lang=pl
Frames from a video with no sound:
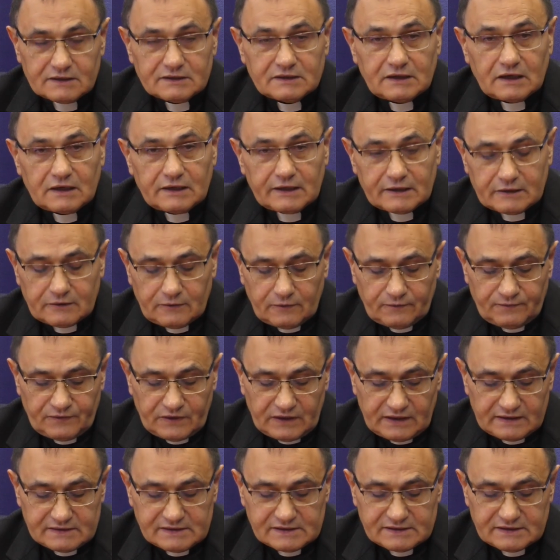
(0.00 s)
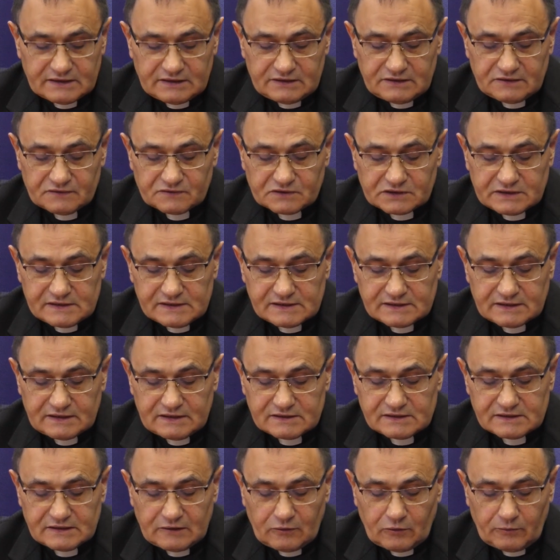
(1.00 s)
daleko więcej niż wszystkie
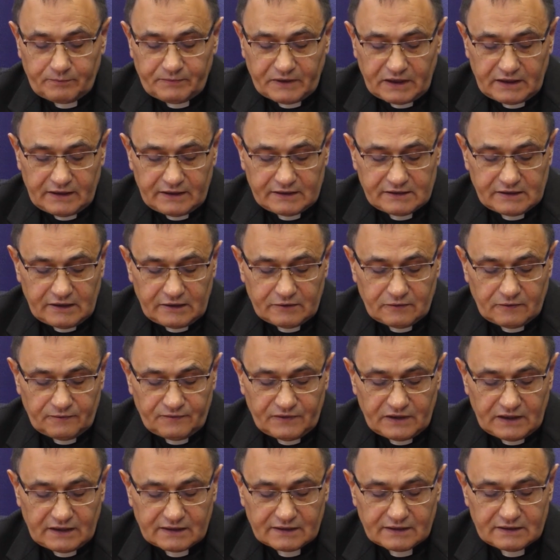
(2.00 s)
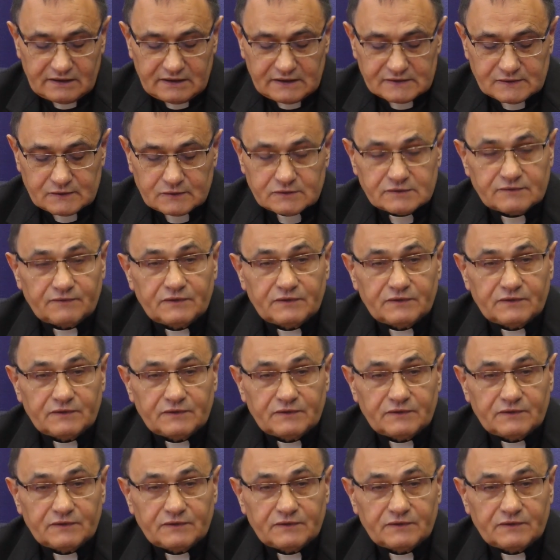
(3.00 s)
całopalenia i ofiary. Jezus,